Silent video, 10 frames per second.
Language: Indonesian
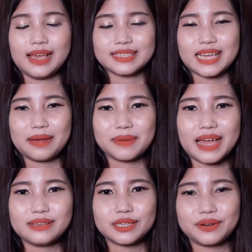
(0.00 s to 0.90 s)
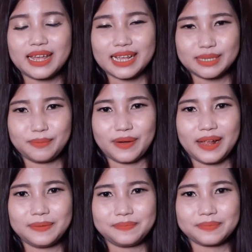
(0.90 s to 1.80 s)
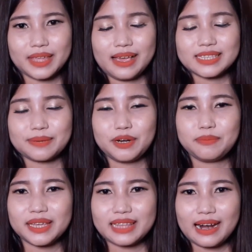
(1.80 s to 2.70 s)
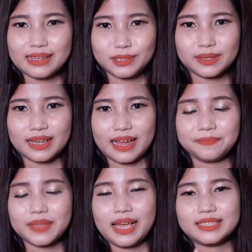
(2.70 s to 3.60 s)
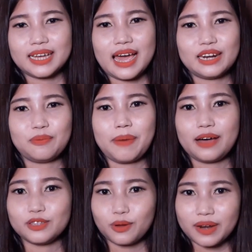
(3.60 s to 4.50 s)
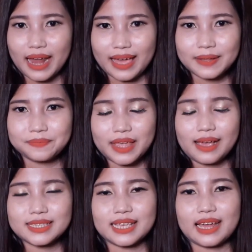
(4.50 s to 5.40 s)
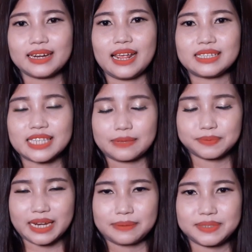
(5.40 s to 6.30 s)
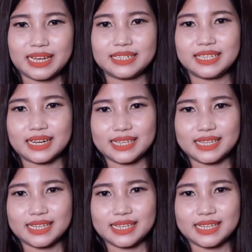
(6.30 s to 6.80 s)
Salam rahayu saudara semua. Sebelum kita lanjutkan, jangan lupa untuk like, share, dan subscribe channel Jing